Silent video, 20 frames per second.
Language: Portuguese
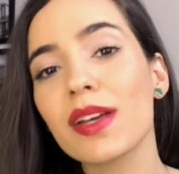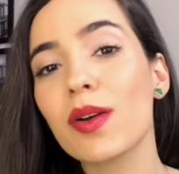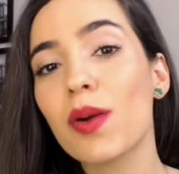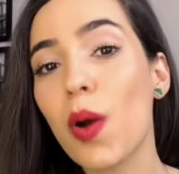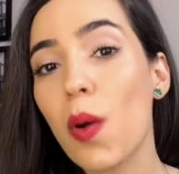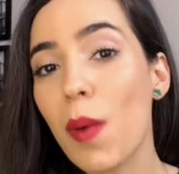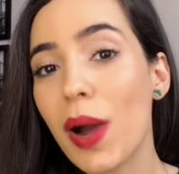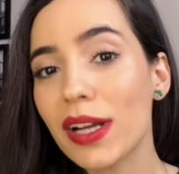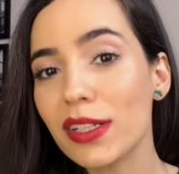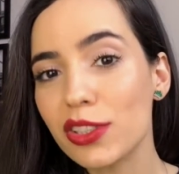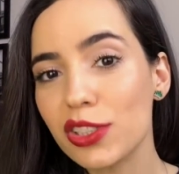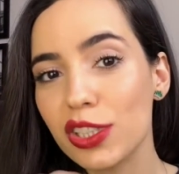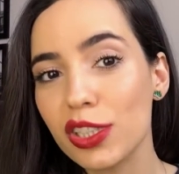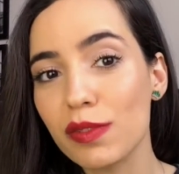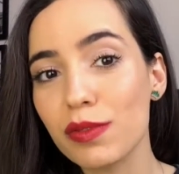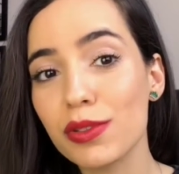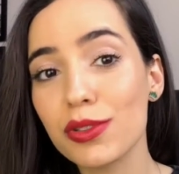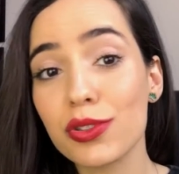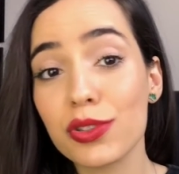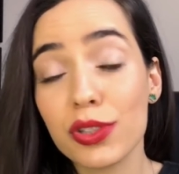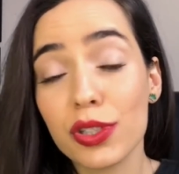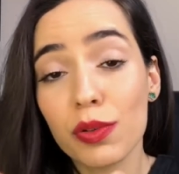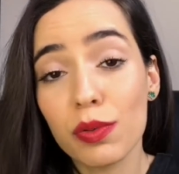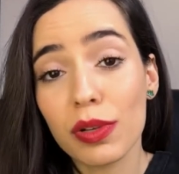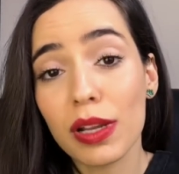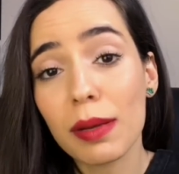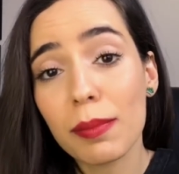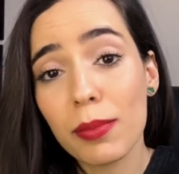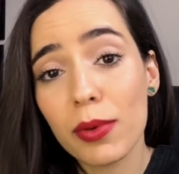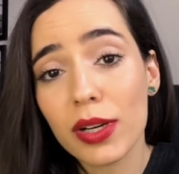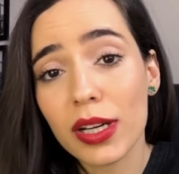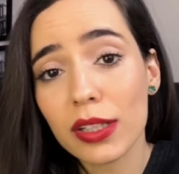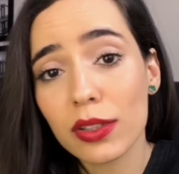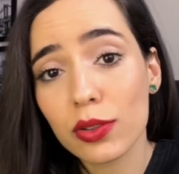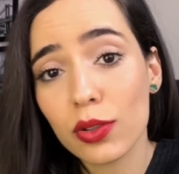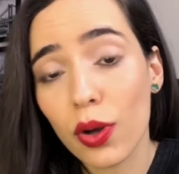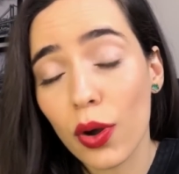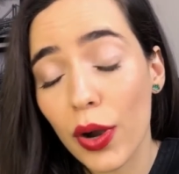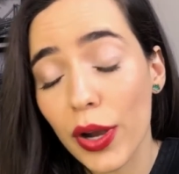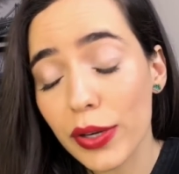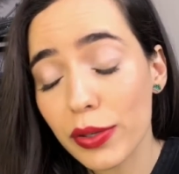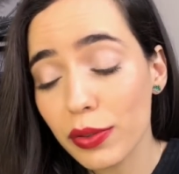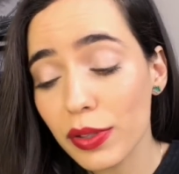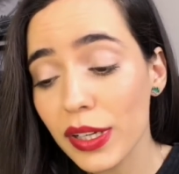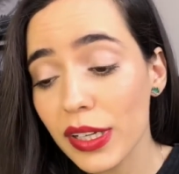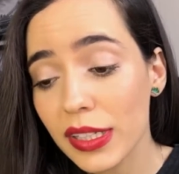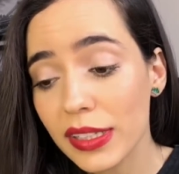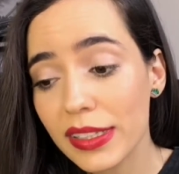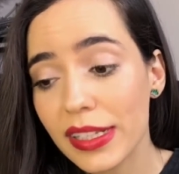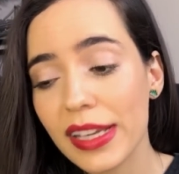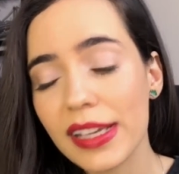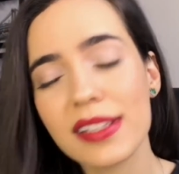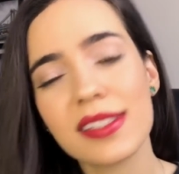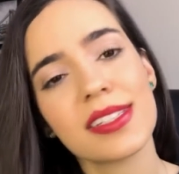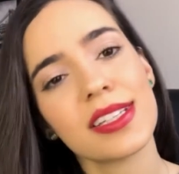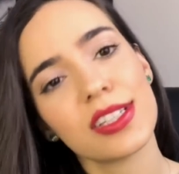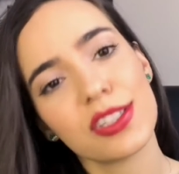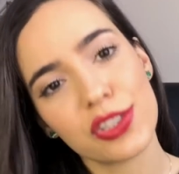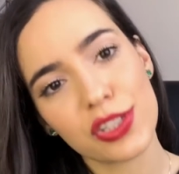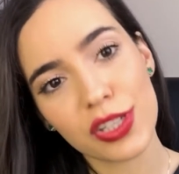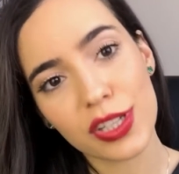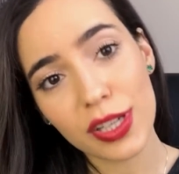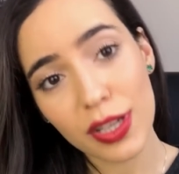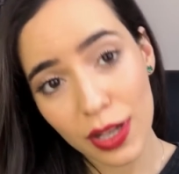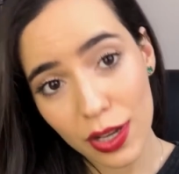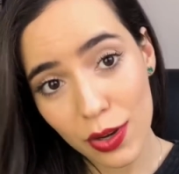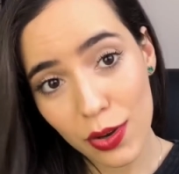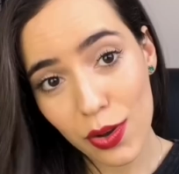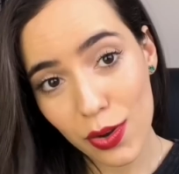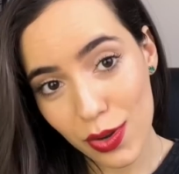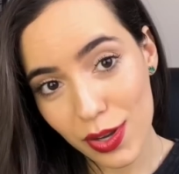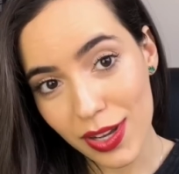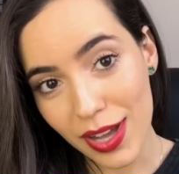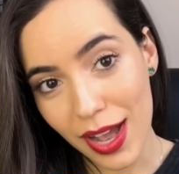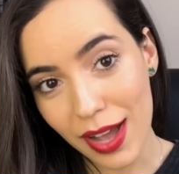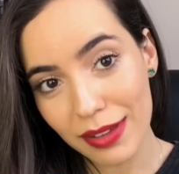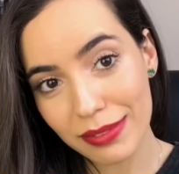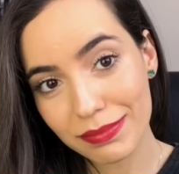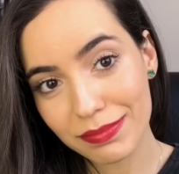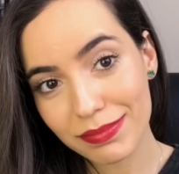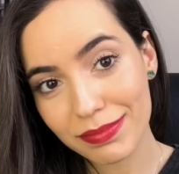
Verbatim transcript: Com ativos que o laboratório decidir colocar.